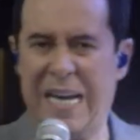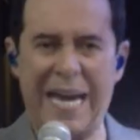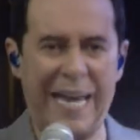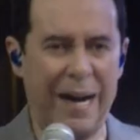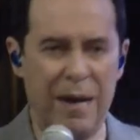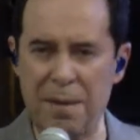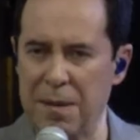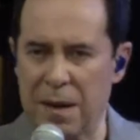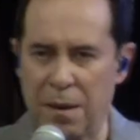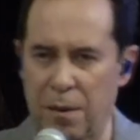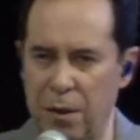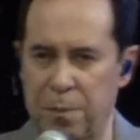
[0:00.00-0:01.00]
era el
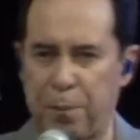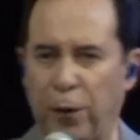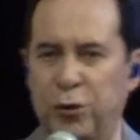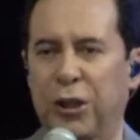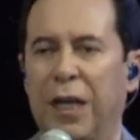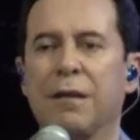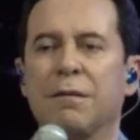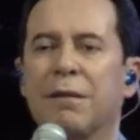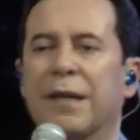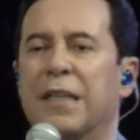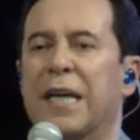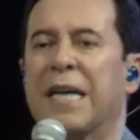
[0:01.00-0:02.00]

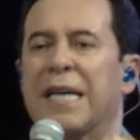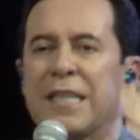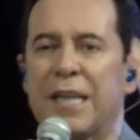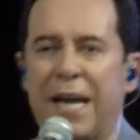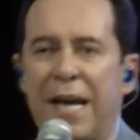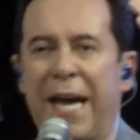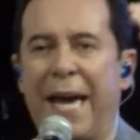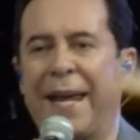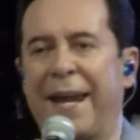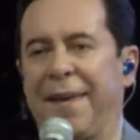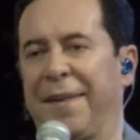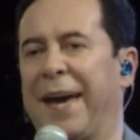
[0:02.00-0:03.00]
posible
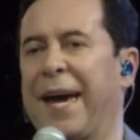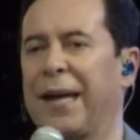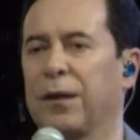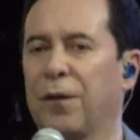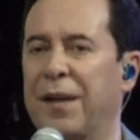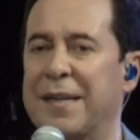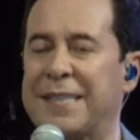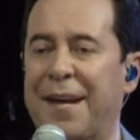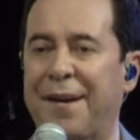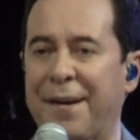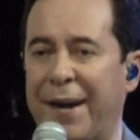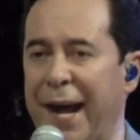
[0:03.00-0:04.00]
heredero de
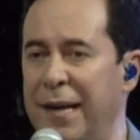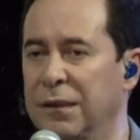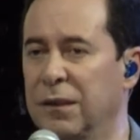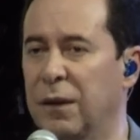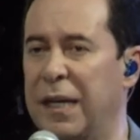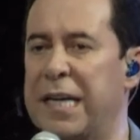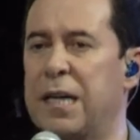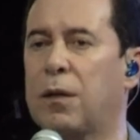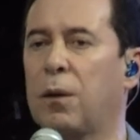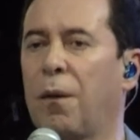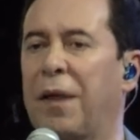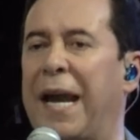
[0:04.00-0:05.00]
ese reino, el
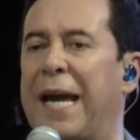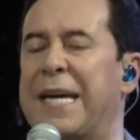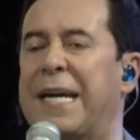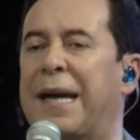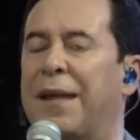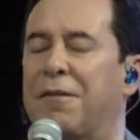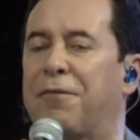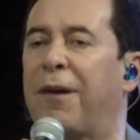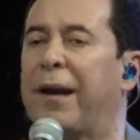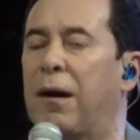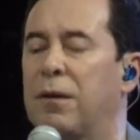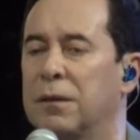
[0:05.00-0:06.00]
hijo de la hija de
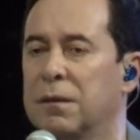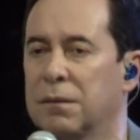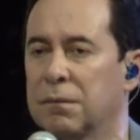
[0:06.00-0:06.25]
Faraón.